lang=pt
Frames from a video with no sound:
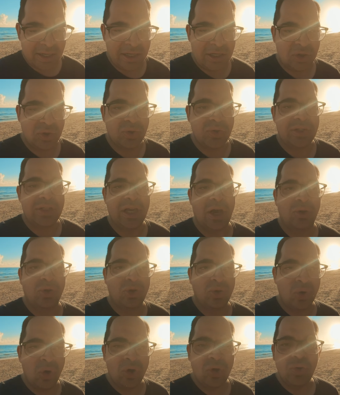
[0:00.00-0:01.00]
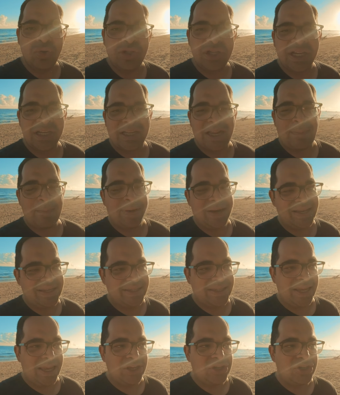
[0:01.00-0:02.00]
na rede social, todo dia está
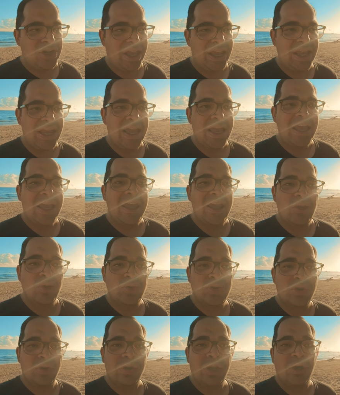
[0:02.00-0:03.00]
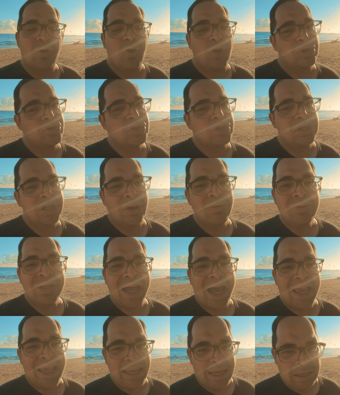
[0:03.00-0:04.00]
presente aí e o seu negócio não
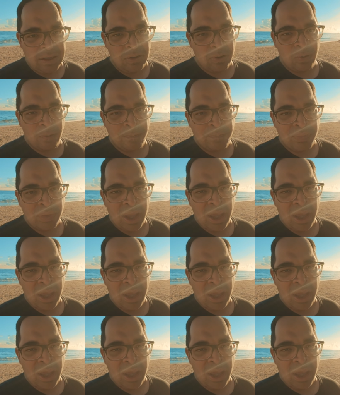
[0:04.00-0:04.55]
está indo,